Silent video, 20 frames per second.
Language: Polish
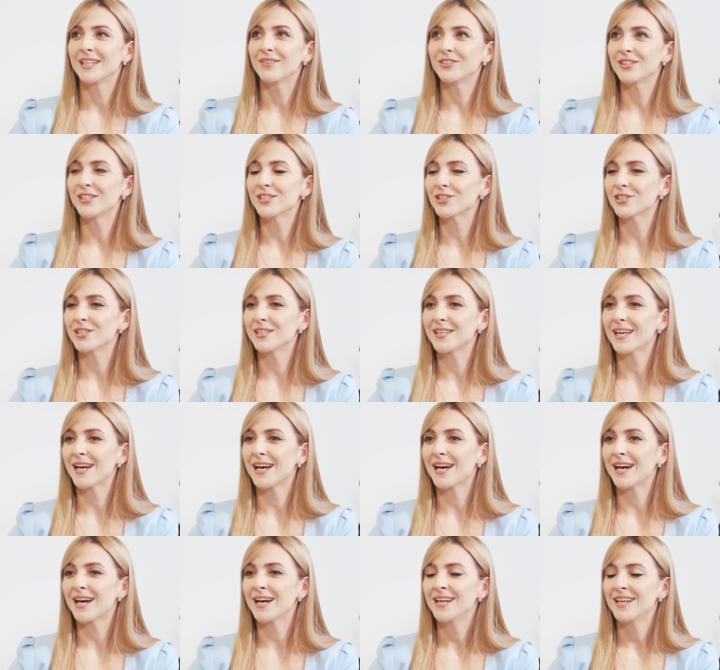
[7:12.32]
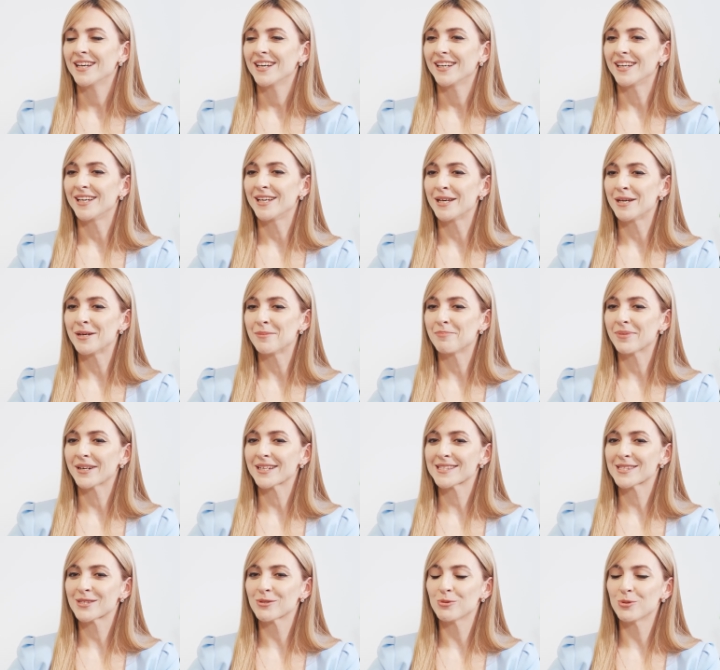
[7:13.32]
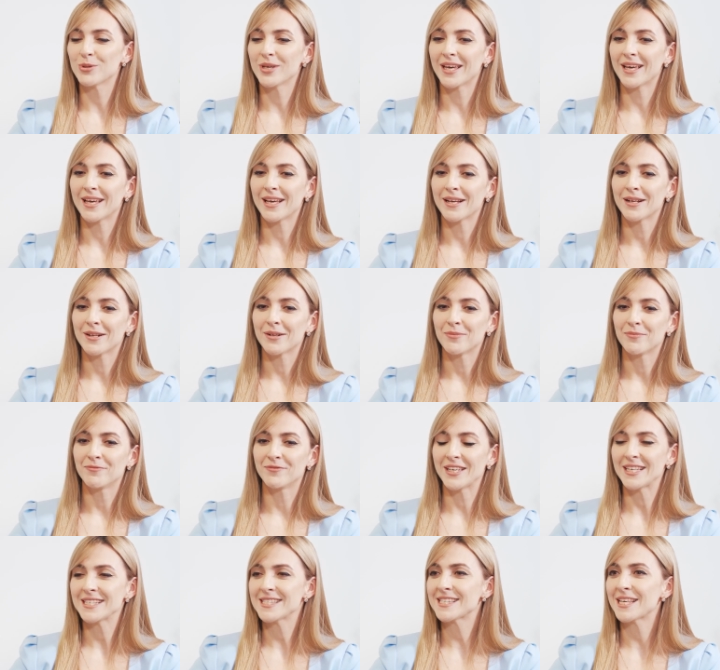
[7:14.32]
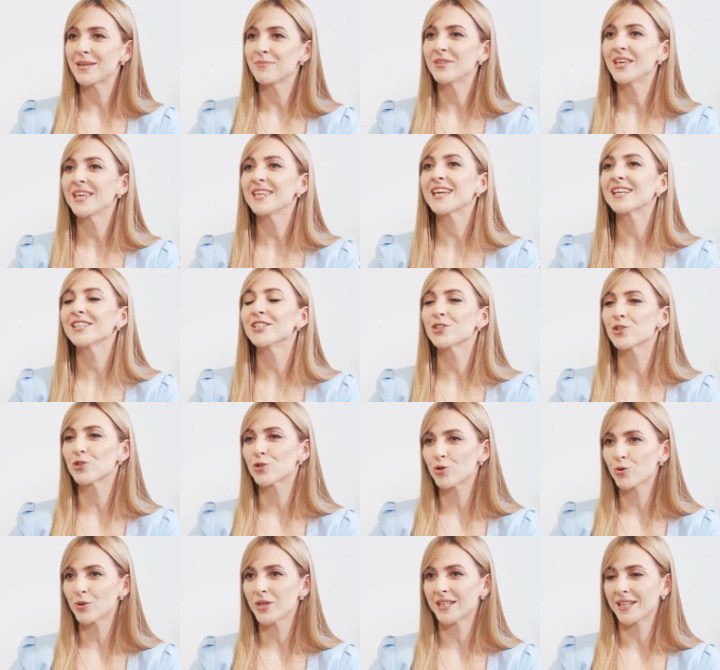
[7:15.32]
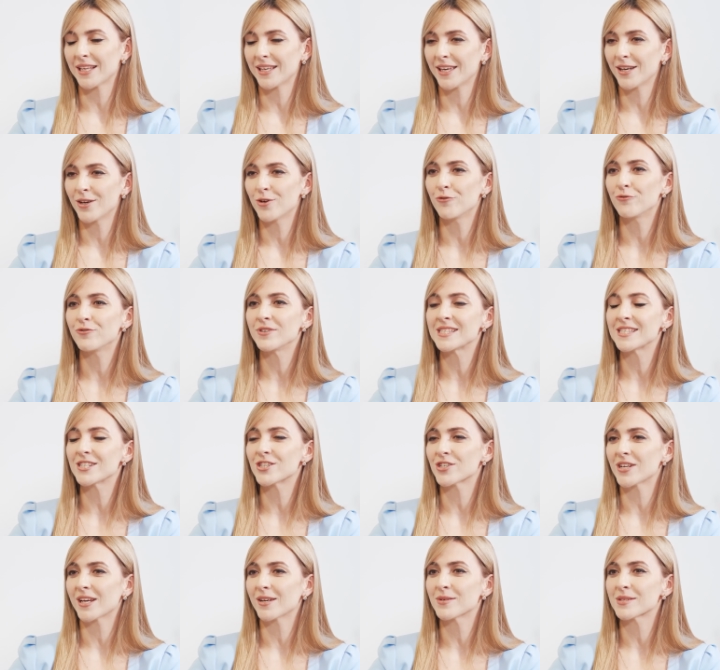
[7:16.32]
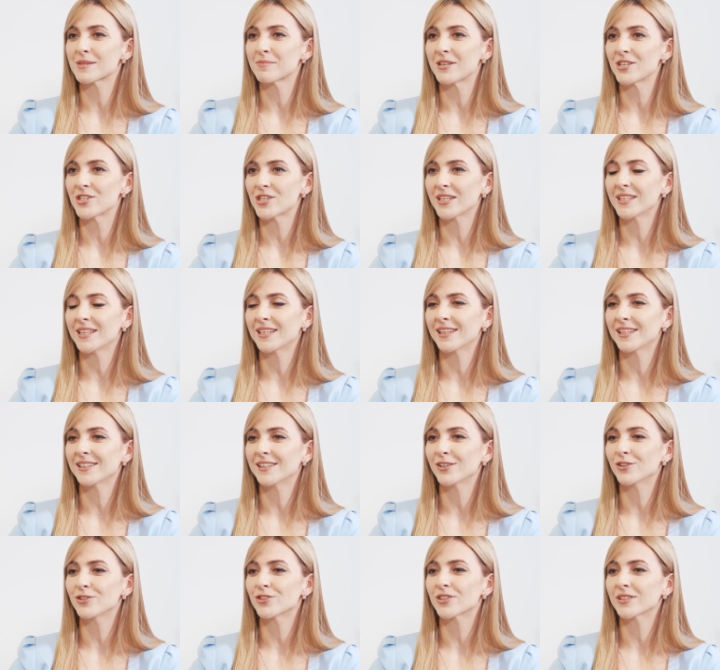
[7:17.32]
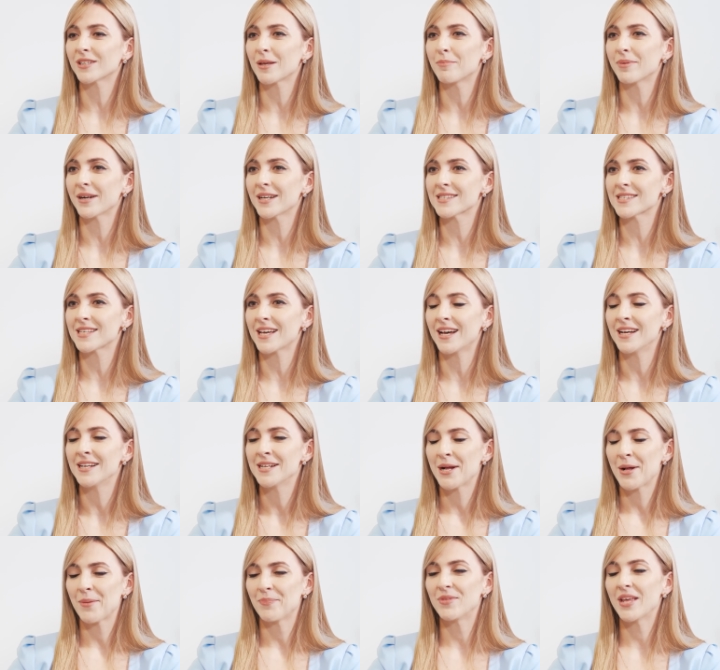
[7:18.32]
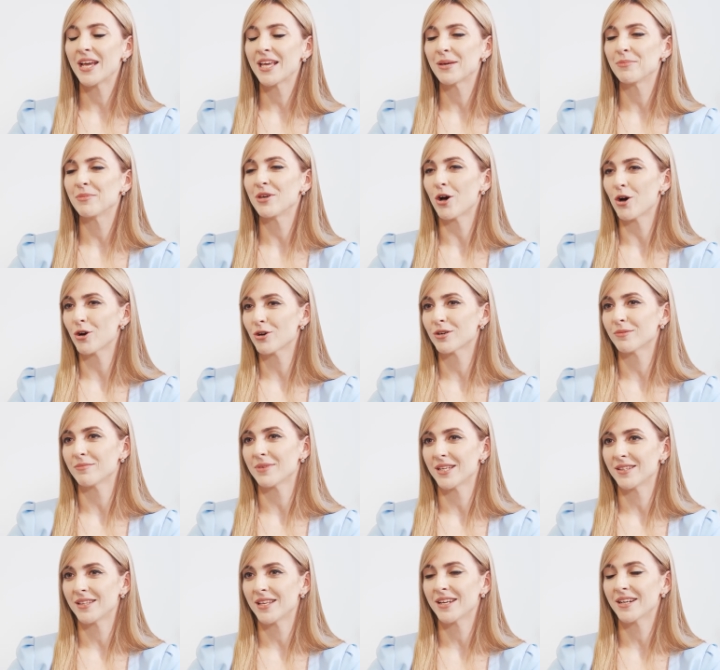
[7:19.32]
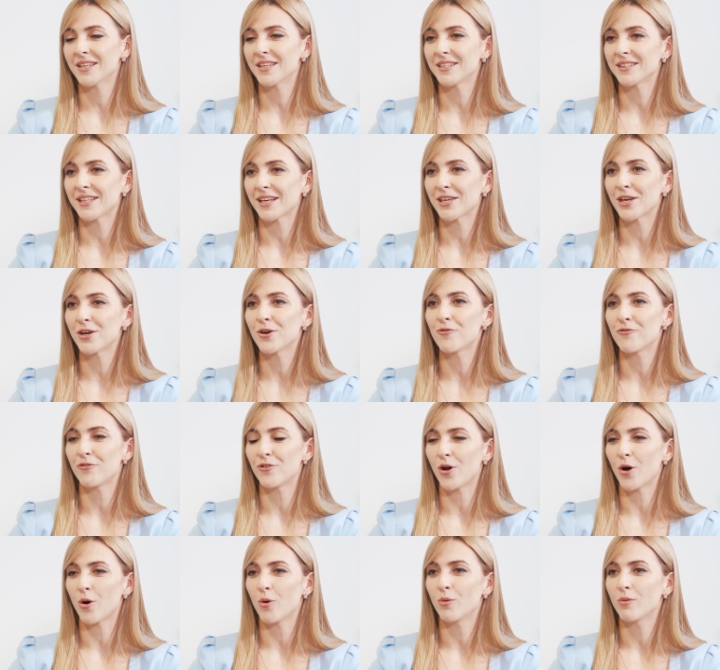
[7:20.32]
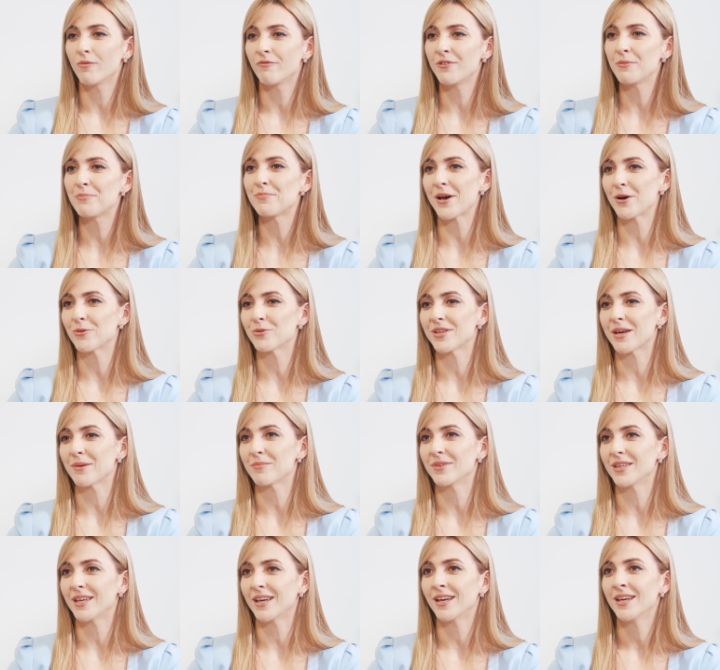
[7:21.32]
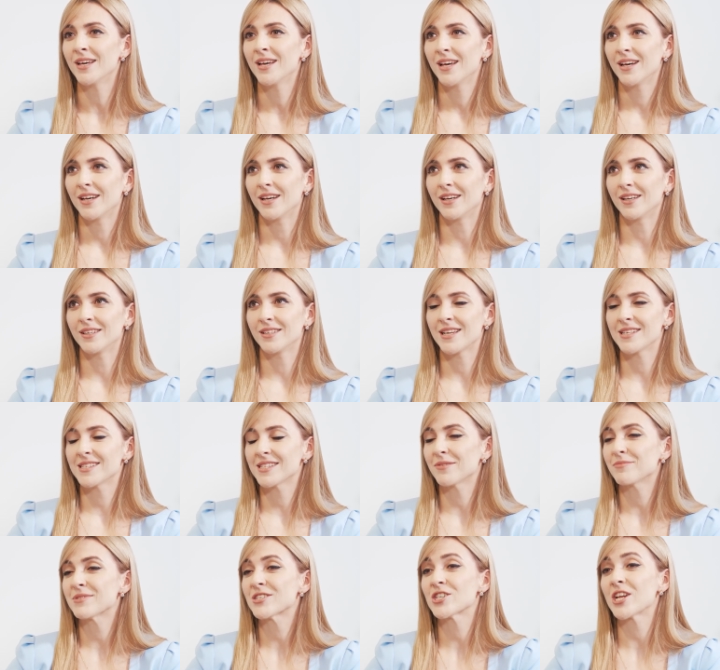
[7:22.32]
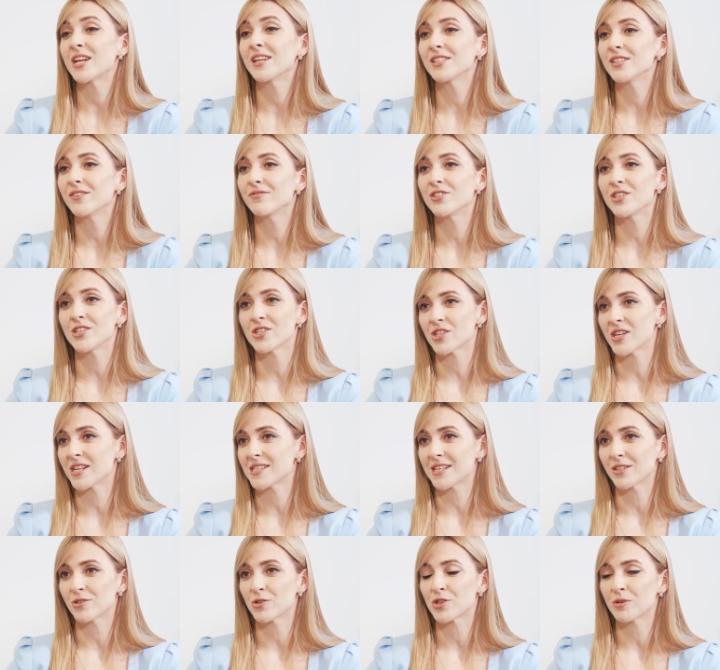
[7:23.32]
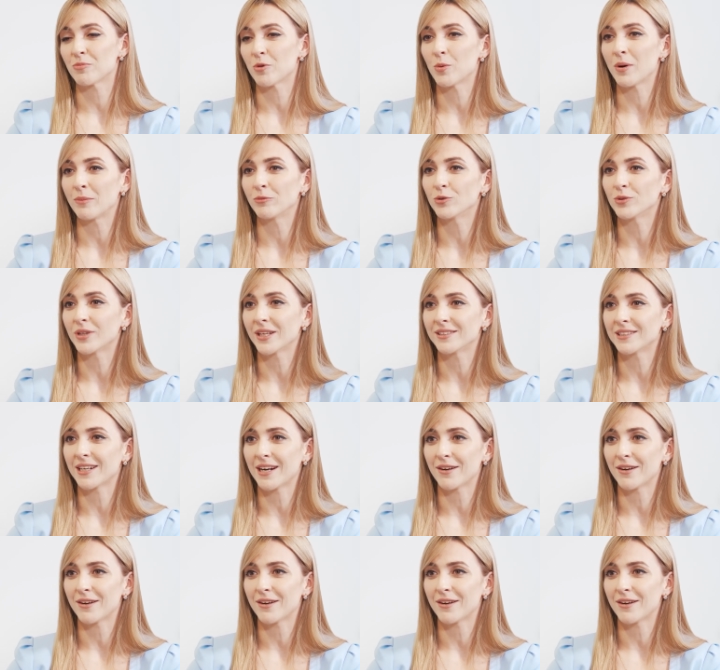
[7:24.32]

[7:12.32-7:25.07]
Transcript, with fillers: nawet jeśli ja e, pracuję więcej, mniej. Ja nie czuję takiego fizycznego zmęczenia, dlatego że ta praca daje mi ogrom energii i takiego flow, wypełnia mnie. E, ja jestem szalenie wdzięczna za to, że mogłam tutaj